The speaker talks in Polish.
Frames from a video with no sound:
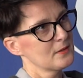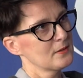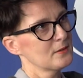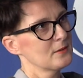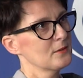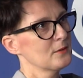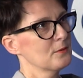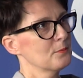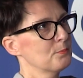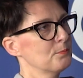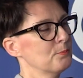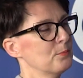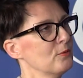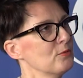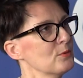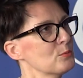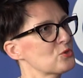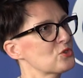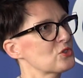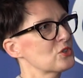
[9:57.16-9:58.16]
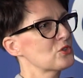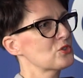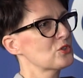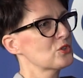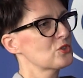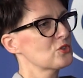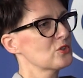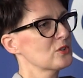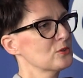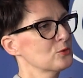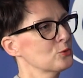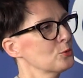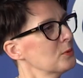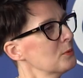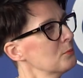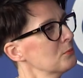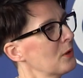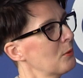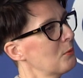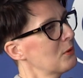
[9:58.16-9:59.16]
E, powiem szczerze, że tu
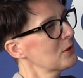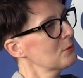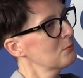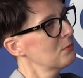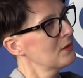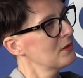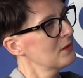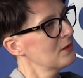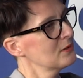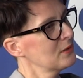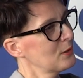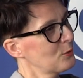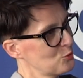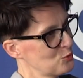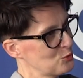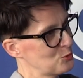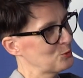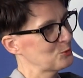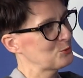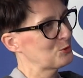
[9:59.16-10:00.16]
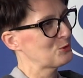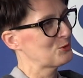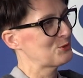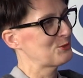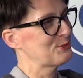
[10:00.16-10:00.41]
bym miała chyba jakąś trudność.